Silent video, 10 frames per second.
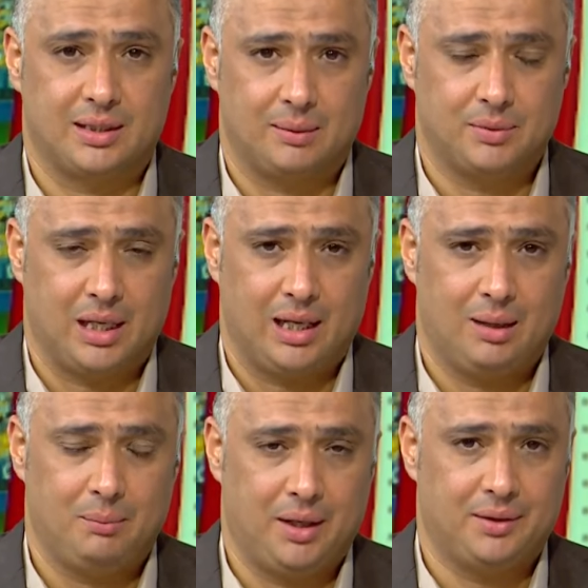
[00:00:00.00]
الأمن
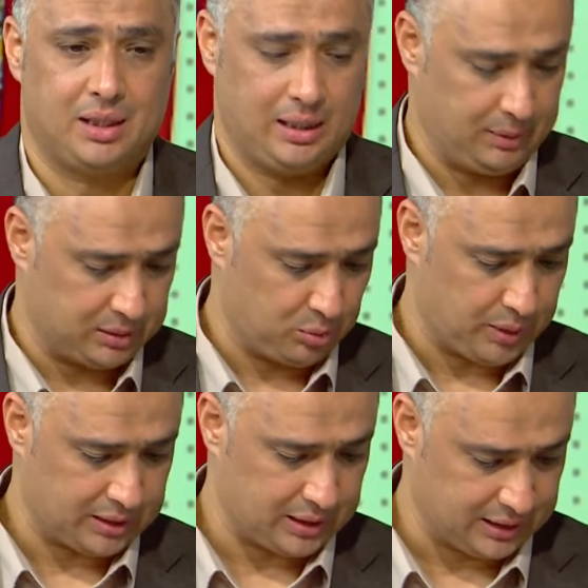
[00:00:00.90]
العام عن تعليمات
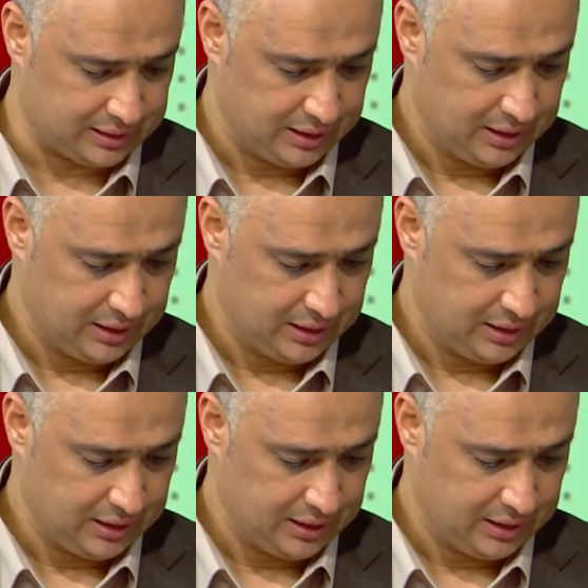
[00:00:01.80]
مباراة الغد